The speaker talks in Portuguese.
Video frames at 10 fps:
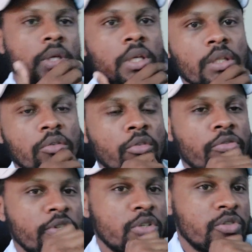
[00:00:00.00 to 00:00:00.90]
Então vamos
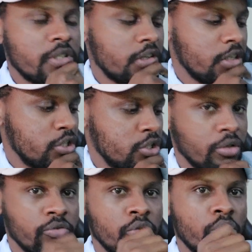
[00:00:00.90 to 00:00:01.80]
fazer o seguinte,
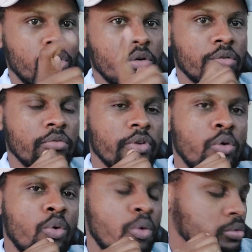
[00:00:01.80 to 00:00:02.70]
eu vou ver
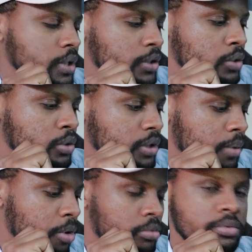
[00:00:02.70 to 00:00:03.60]
com o contador, tá
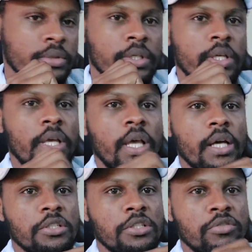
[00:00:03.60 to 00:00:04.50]
bom?
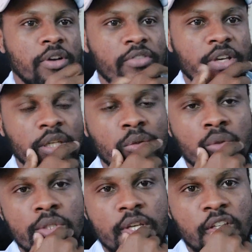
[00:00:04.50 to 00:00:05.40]
A gente vai ver aí
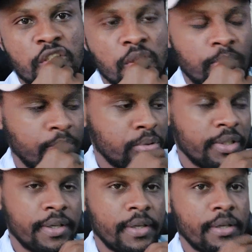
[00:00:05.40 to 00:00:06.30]
tudo certinho para
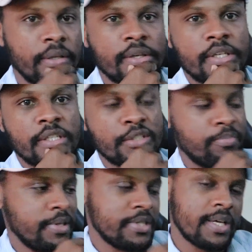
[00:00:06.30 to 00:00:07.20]
poder
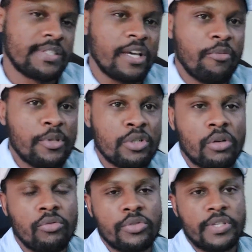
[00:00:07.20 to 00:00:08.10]
dispensar se realmente é o
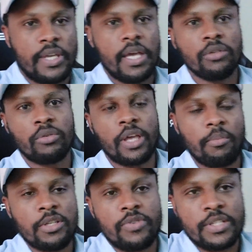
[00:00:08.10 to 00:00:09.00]
que você quer, não quer
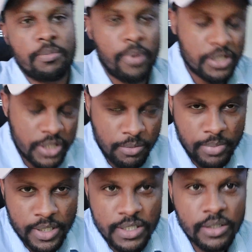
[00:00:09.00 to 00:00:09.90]
mais fazer parte da
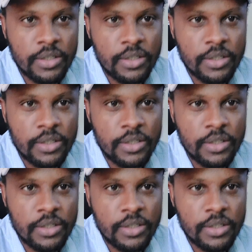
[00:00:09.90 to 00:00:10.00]
empresa.